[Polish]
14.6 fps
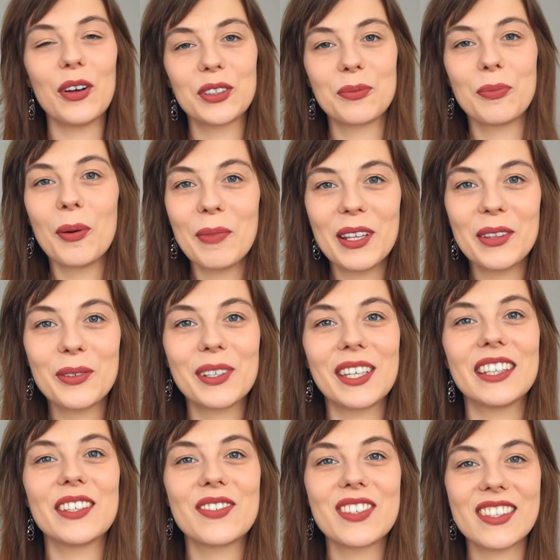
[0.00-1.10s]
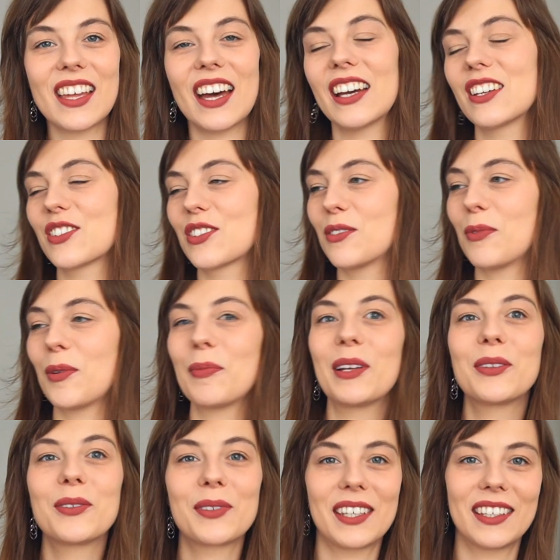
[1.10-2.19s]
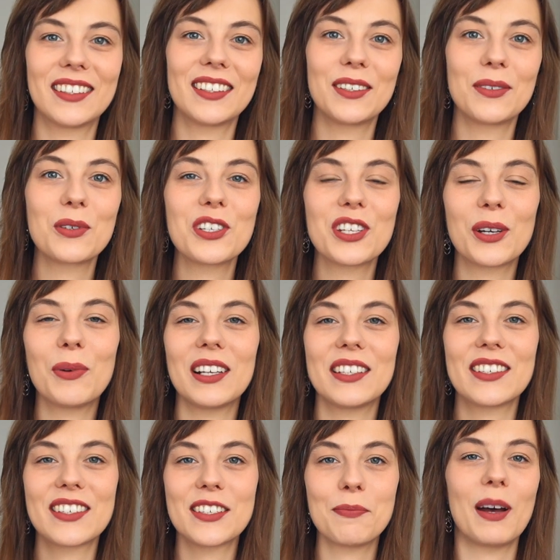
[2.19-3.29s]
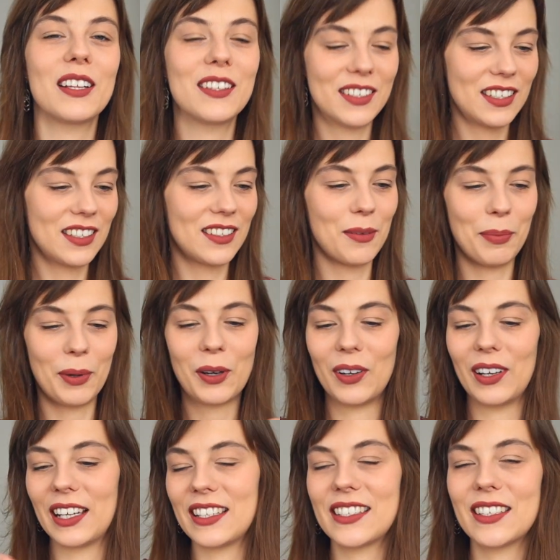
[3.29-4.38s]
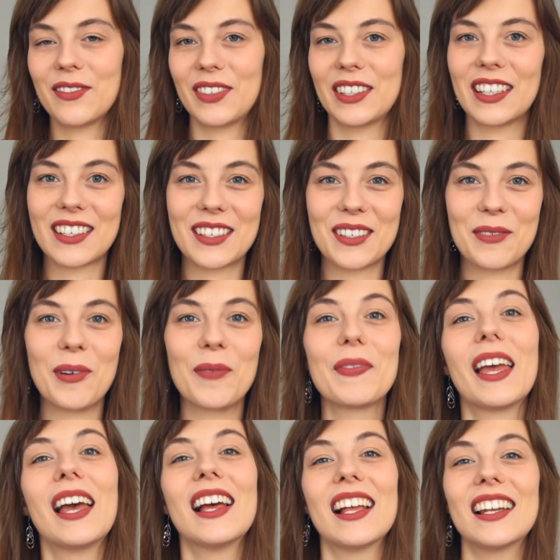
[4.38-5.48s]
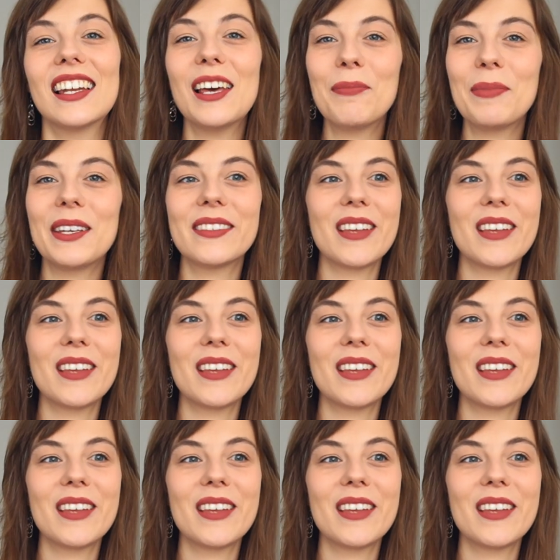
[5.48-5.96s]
od momentu, kiedy wstajesz, do momentu, kiedy już się kładziesz spać i co po kolei się wydarzyło. Lepiej